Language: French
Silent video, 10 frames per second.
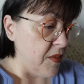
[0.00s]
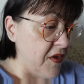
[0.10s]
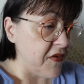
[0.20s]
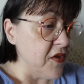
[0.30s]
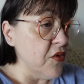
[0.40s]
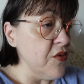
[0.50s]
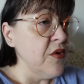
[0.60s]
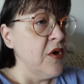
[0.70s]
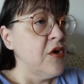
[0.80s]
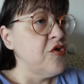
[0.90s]
Mais sinon,
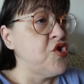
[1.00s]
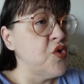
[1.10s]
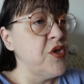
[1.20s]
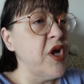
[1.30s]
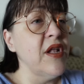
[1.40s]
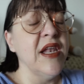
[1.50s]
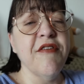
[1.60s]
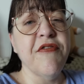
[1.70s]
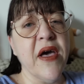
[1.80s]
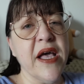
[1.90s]
je donne
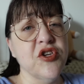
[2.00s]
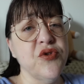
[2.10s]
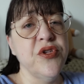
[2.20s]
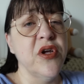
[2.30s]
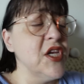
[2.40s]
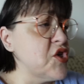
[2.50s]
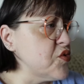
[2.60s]
les fringues, je donne les